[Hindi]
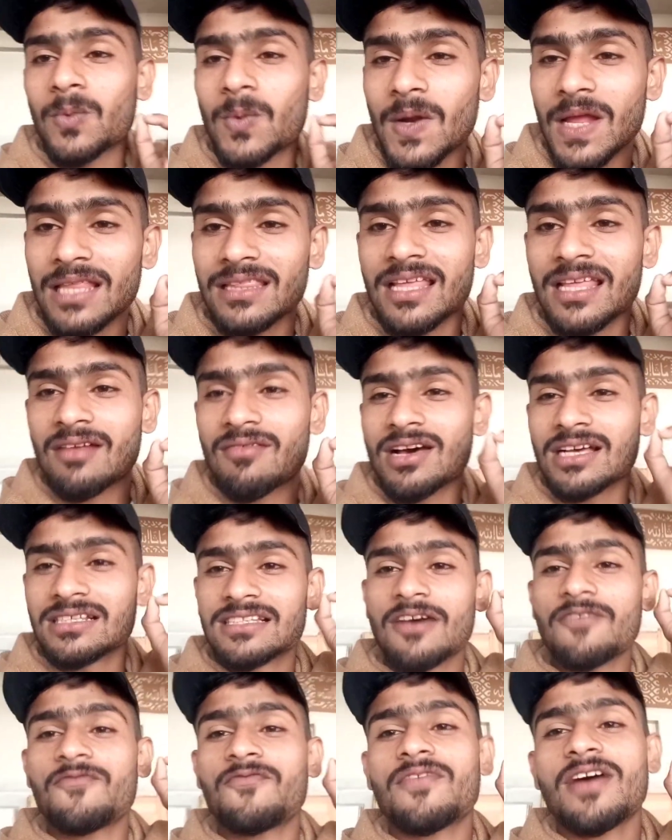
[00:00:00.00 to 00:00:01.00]
पूरा
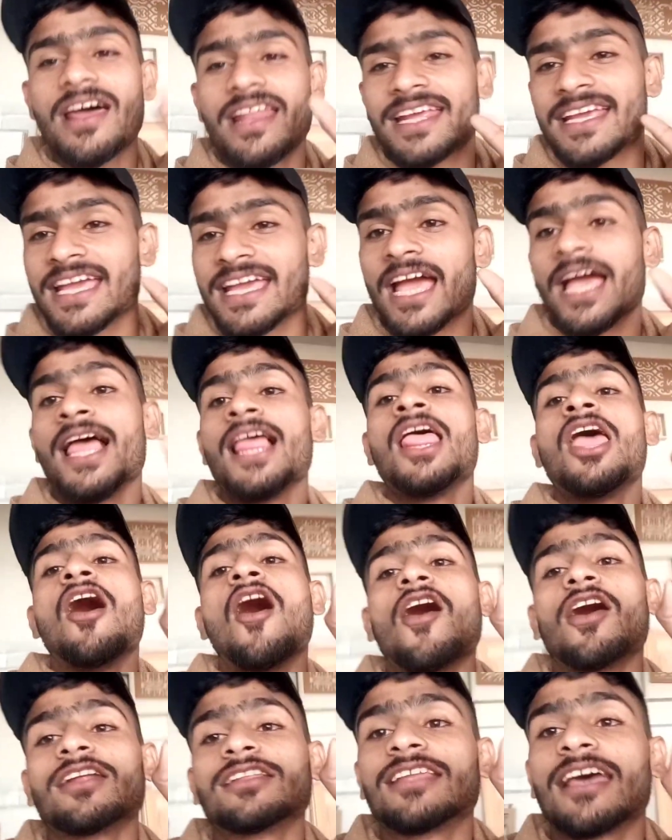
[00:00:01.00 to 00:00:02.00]
दरवाज़ा फारिक है
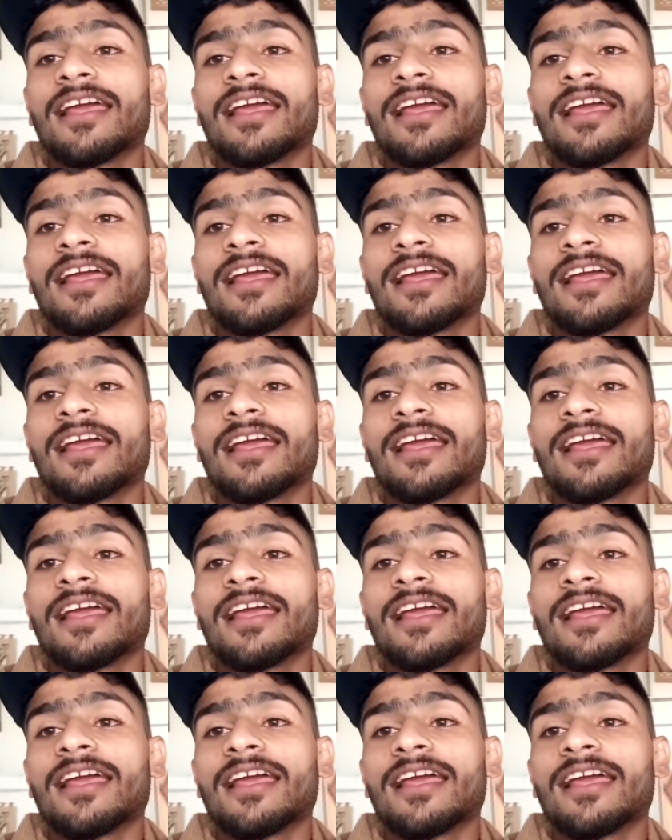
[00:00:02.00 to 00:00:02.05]
और